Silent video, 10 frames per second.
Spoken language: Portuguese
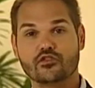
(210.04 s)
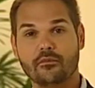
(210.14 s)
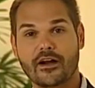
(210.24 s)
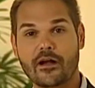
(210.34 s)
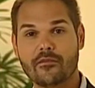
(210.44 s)
se o
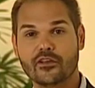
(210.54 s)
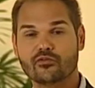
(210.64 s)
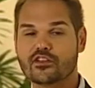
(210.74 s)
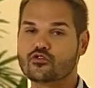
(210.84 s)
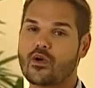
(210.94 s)

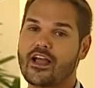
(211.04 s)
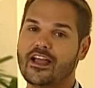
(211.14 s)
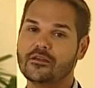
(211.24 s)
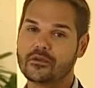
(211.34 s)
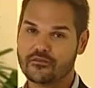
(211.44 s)
pagamento da sua
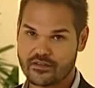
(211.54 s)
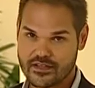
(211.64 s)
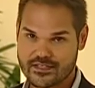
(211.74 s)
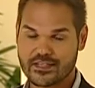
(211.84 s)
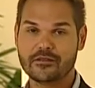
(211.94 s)
RPV
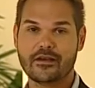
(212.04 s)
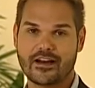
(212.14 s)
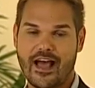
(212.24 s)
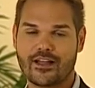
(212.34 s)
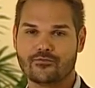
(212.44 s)
está
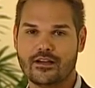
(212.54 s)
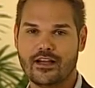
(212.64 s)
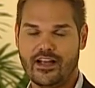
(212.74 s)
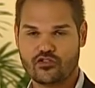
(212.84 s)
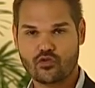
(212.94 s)
liberado,
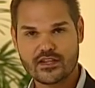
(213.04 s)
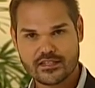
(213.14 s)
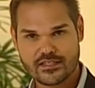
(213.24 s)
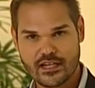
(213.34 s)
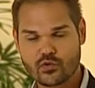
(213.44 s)
é só
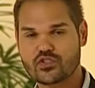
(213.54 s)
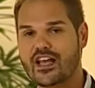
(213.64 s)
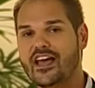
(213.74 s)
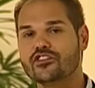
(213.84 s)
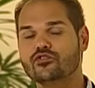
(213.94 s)
acessar o
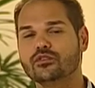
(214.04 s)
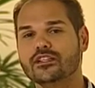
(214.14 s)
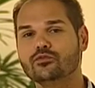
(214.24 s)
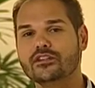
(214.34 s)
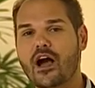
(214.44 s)
site do
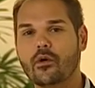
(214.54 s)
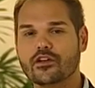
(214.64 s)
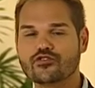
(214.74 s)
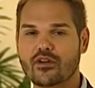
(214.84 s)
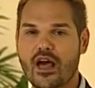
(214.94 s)
Tribunal
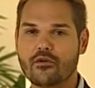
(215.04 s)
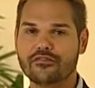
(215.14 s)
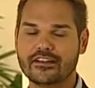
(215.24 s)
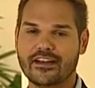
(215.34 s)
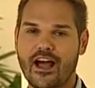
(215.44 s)
Regional
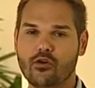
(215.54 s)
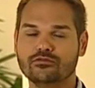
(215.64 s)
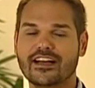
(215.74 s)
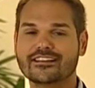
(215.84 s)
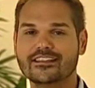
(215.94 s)
Federal
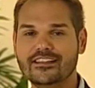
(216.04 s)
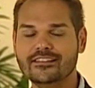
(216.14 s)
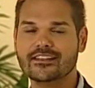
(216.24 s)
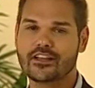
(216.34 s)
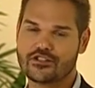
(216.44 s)
da
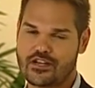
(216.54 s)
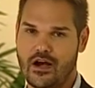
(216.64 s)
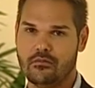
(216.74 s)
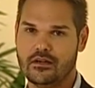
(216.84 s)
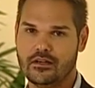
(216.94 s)
Quinta
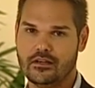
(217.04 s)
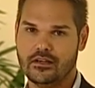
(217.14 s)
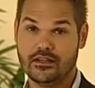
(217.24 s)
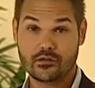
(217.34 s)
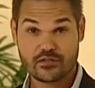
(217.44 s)
Região.
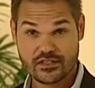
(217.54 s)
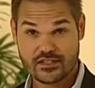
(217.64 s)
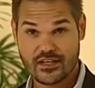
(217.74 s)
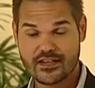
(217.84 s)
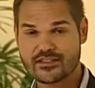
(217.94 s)
E não se
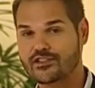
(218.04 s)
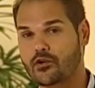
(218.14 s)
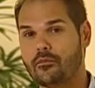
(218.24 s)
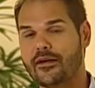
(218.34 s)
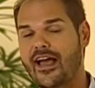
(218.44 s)
esqueça de
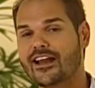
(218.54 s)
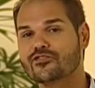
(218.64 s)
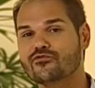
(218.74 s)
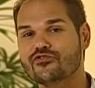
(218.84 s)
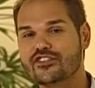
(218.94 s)
acompanhar
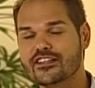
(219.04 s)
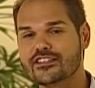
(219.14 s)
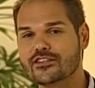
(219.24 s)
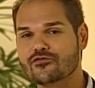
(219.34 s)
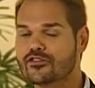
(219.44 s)
as
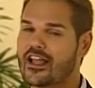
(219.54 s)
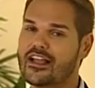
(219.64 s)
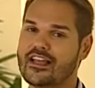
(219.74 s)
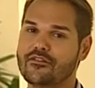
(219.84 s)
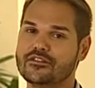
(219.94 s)
notícias do
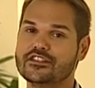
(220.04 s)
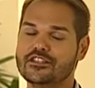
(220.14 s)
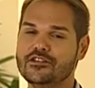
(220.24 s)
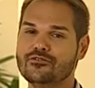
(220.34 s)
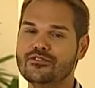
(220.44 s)

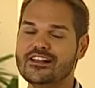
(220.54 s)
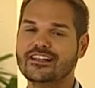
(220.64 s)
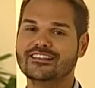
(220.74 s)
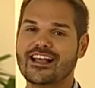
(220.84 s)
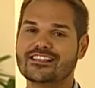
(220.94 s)
TRF5
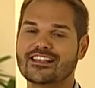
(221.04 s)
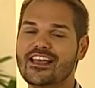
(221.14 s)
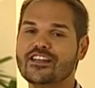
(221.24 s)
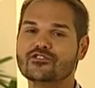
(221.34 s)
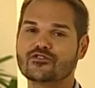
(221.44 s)
nas
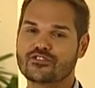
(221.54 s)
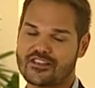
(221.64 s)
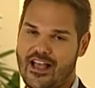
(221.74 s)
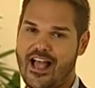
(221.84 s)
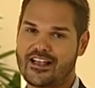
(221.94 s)
redes
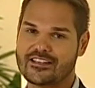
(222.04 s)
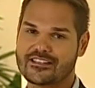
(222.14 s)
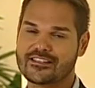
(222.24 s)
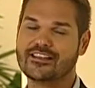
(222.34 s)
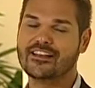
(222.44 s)

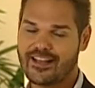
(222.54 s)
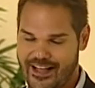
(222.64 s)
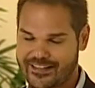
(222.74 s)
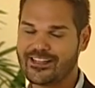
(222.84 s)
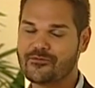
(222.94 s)
sociais.
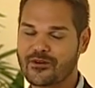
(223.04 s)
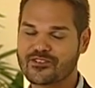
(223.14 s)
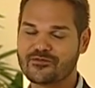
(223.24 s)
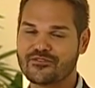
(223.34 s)
Até o próximo